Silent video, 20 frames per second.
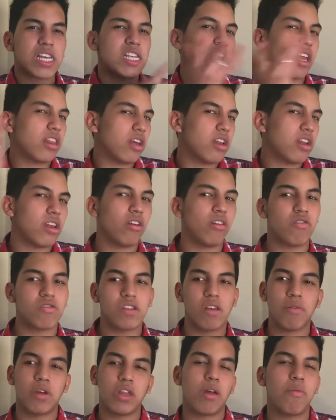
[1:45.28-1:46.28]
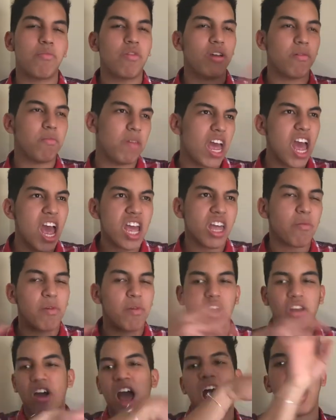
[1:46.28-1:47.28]
esa gente ellos no se viste muy bien y
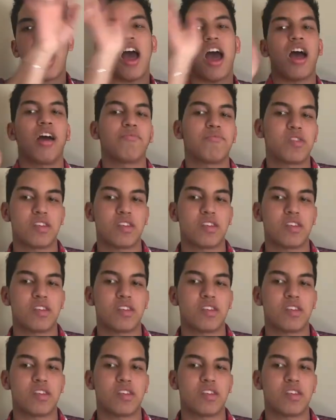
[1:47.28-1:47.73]
bueno, ajá, ajá